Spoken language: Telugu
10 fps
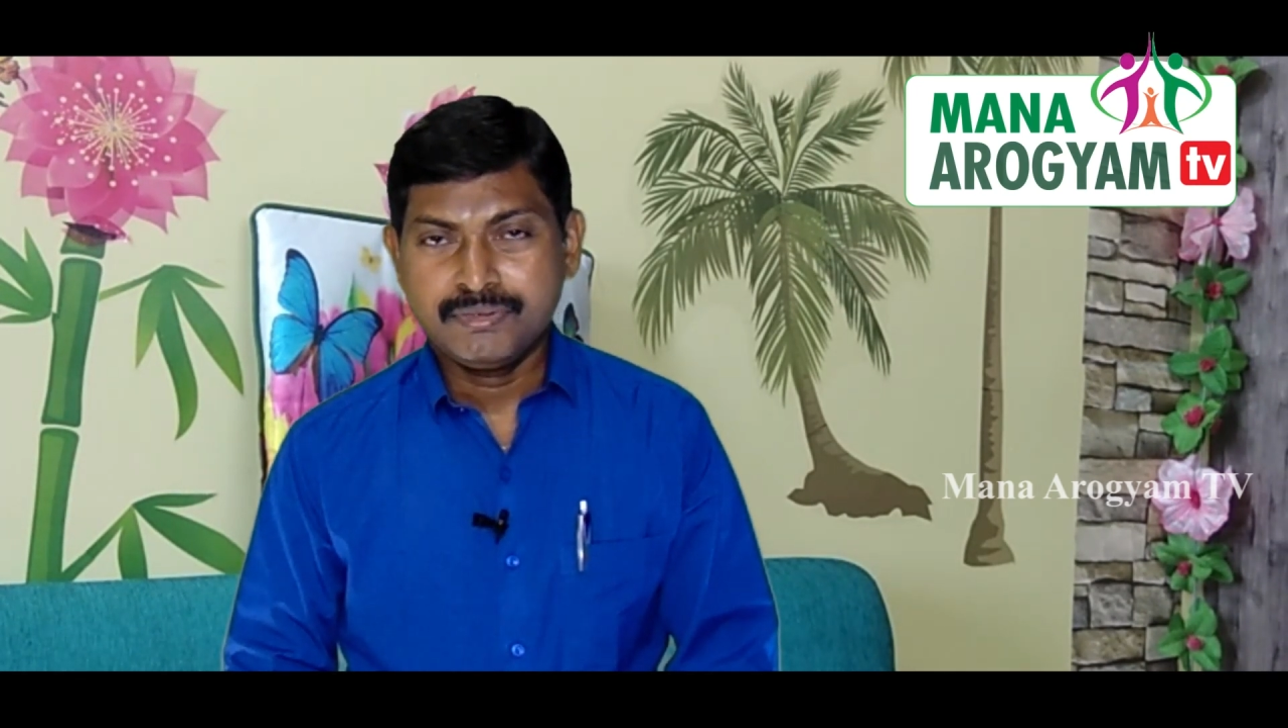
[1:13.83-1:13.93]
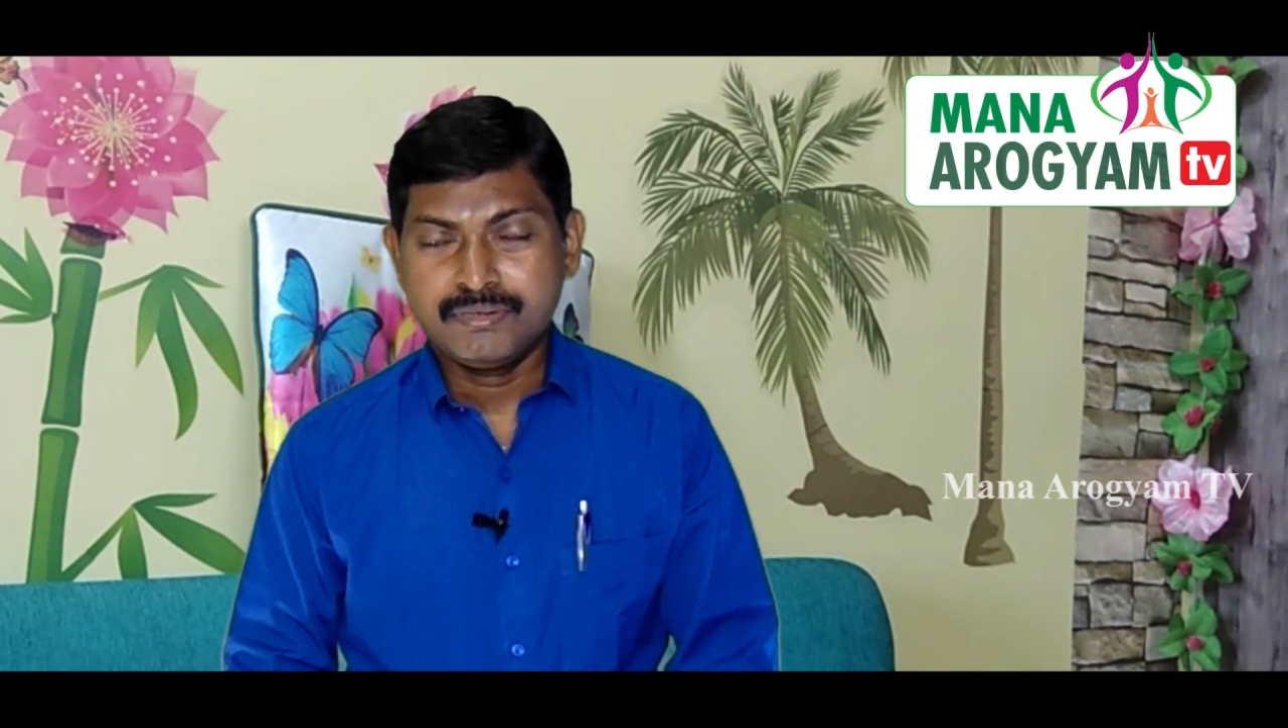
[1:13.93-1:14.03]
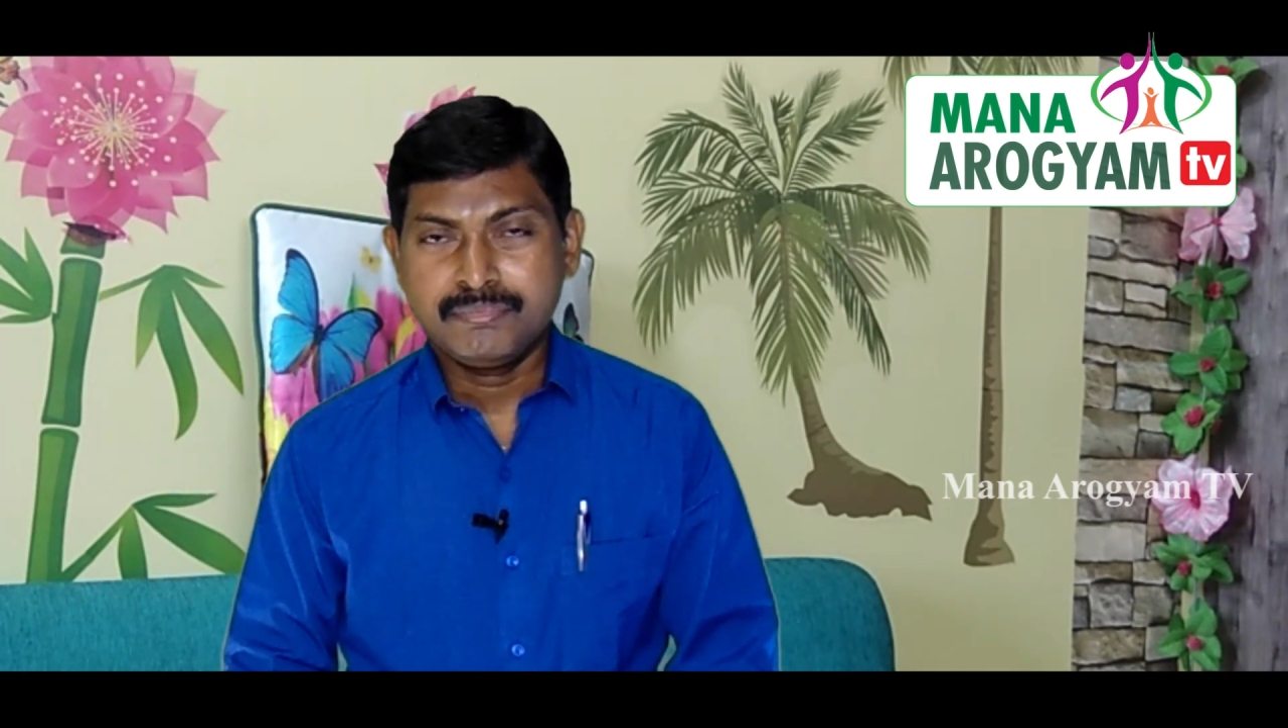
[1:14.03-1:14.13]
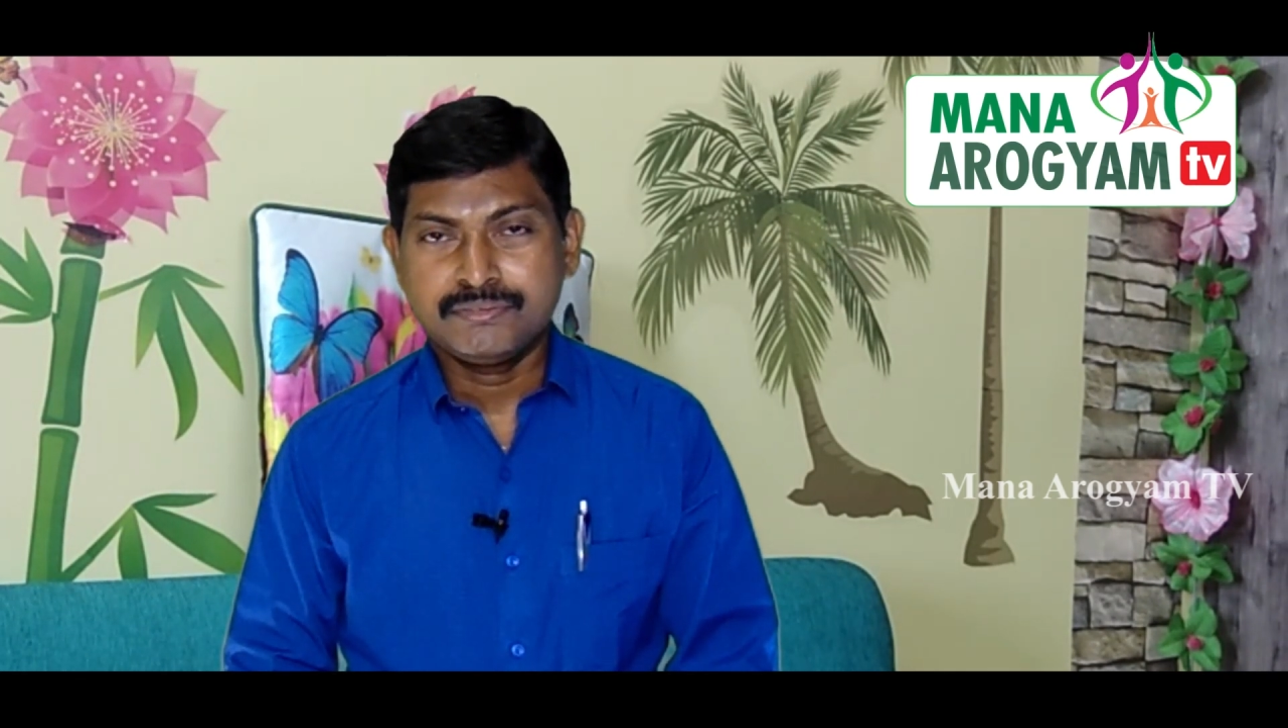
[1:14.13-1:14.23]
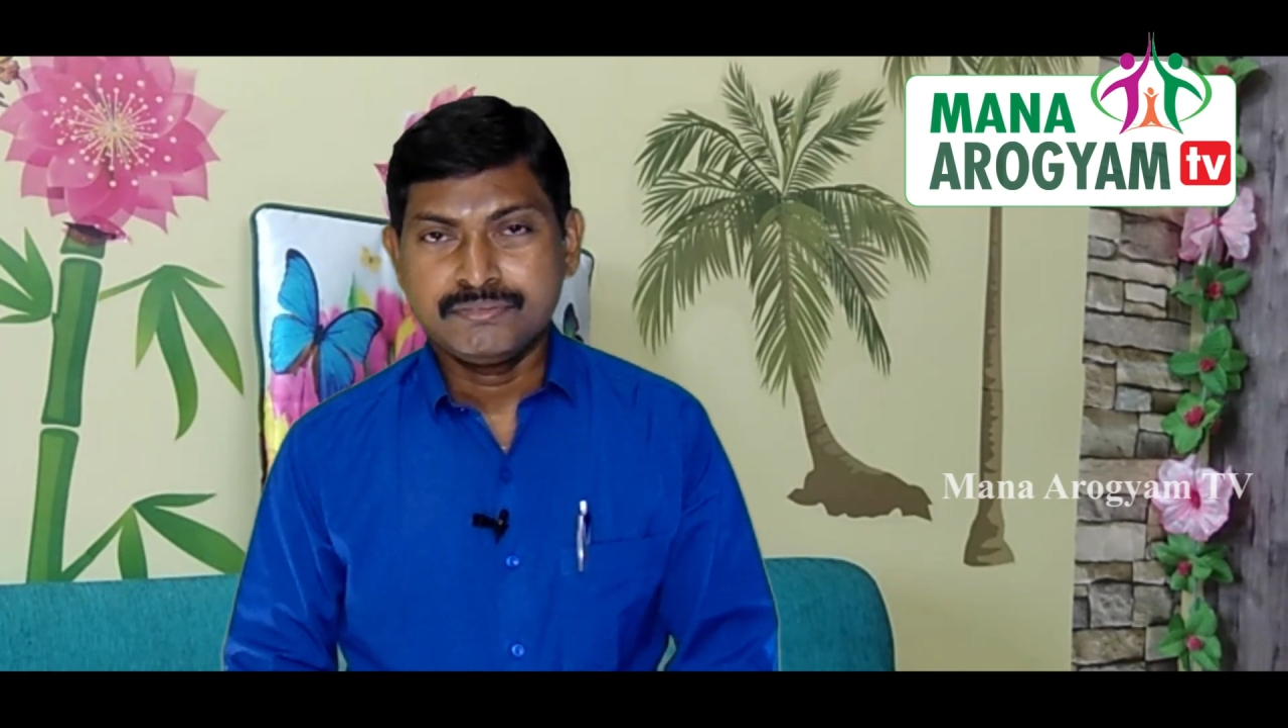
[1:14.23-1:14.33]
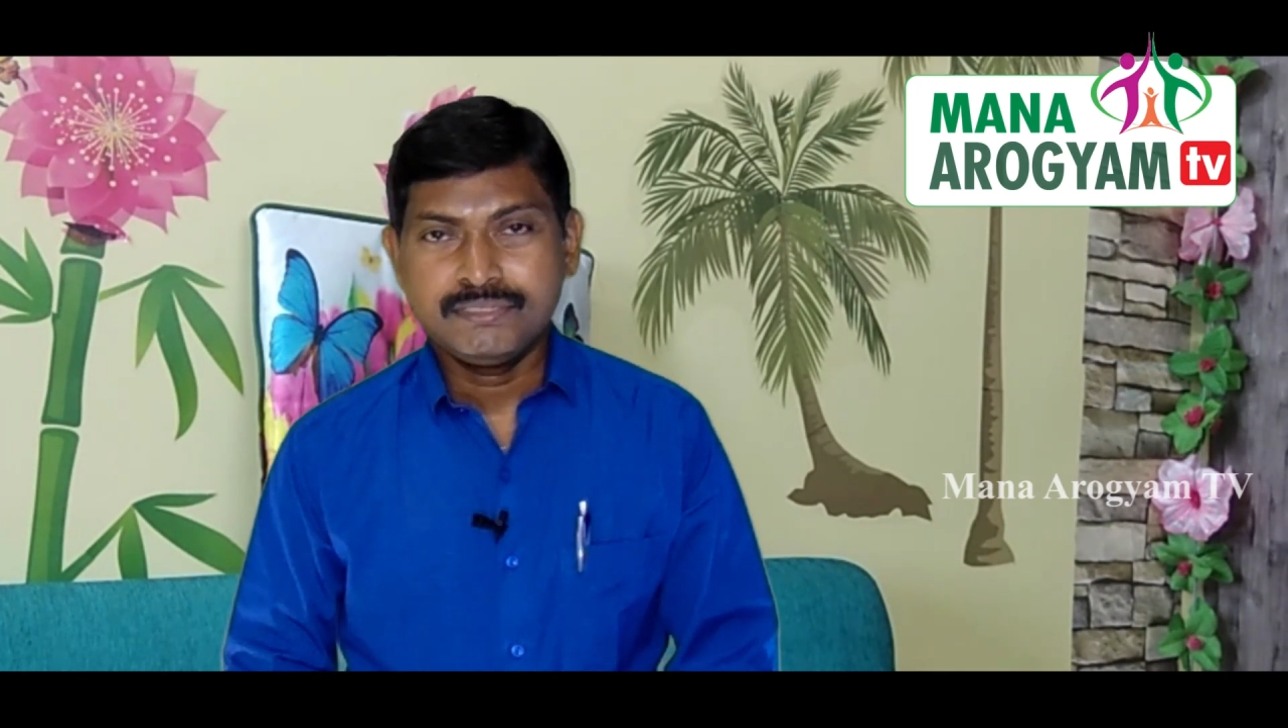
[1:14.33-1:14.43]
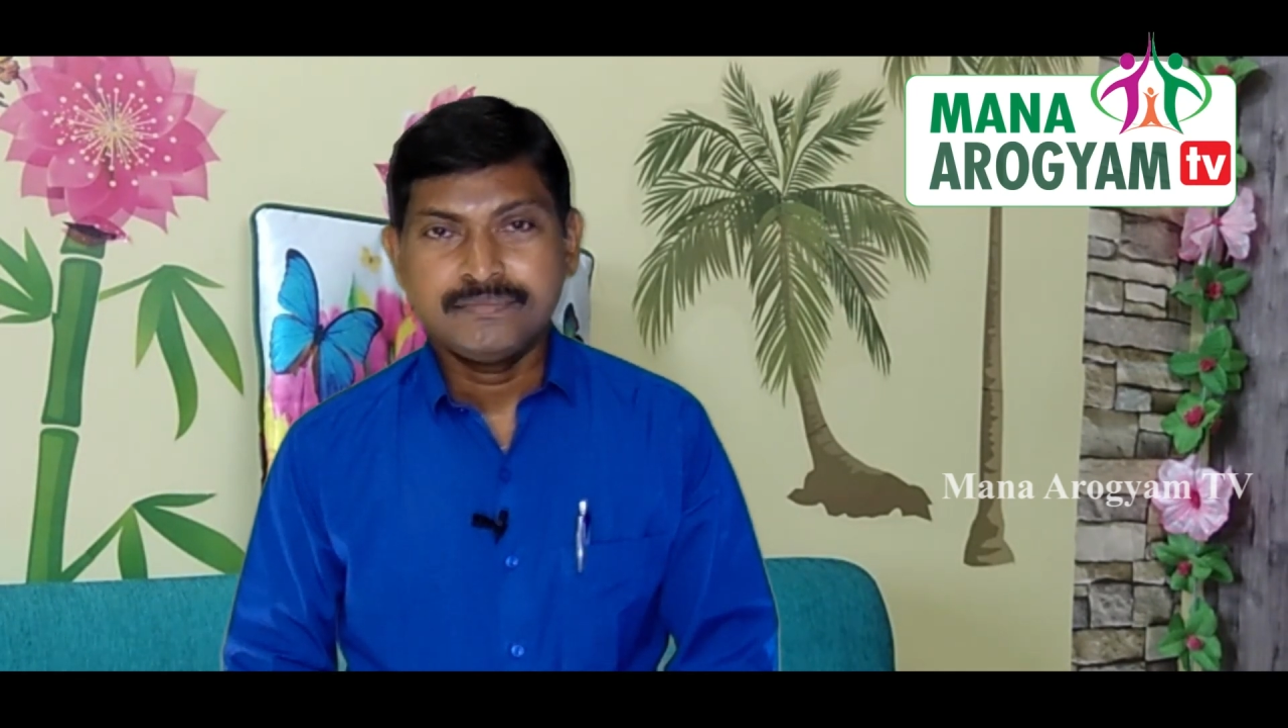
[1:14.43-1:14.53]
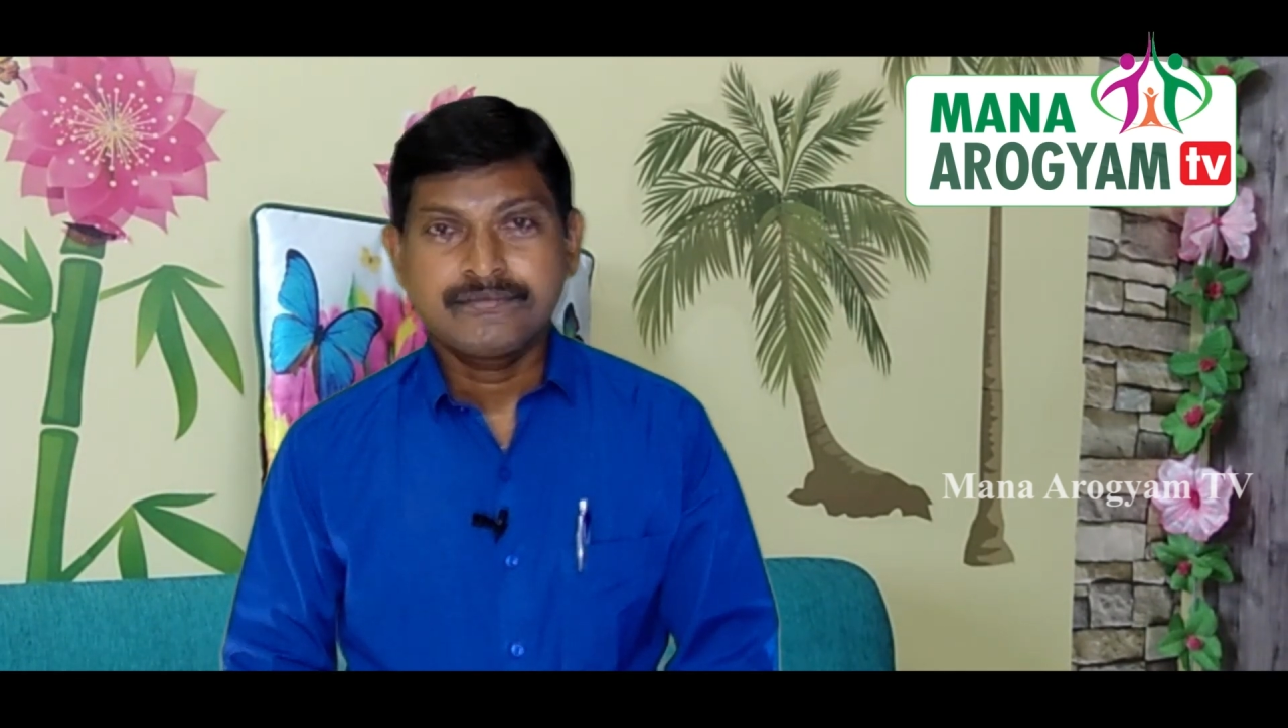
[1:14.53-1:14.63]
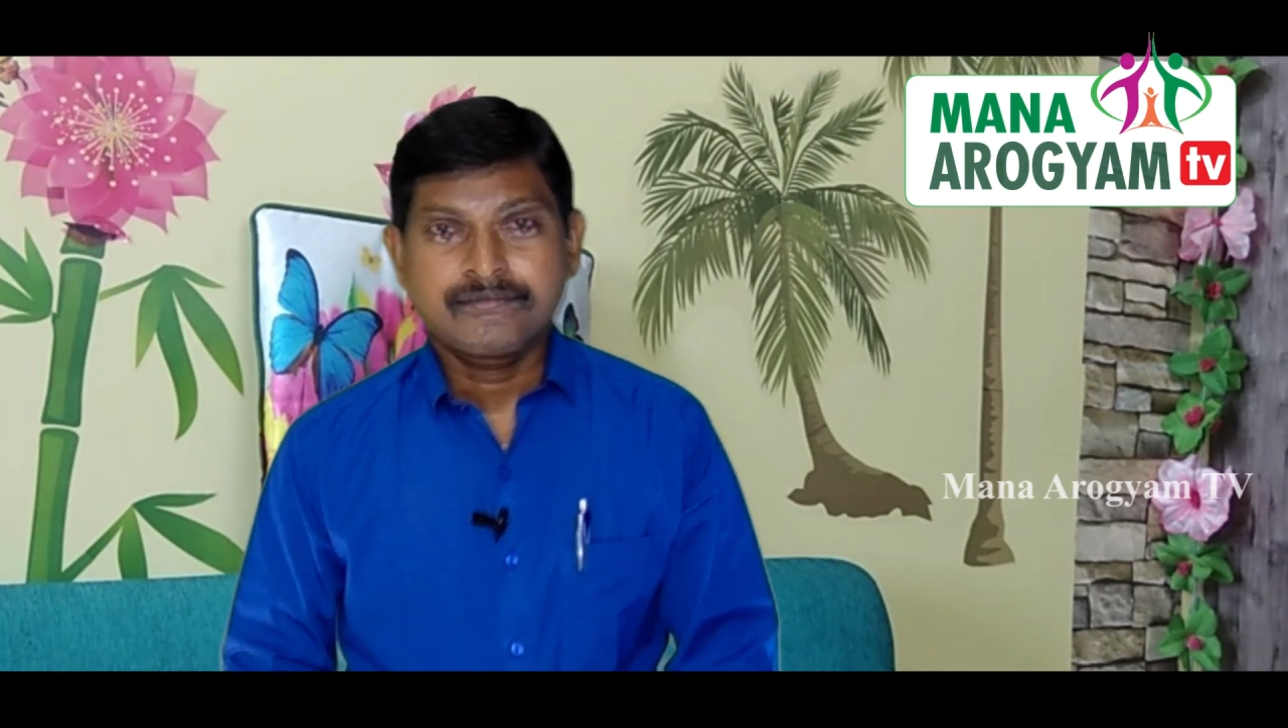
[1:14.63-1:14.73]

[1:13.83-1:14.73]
ఉపయోగపడుతుంది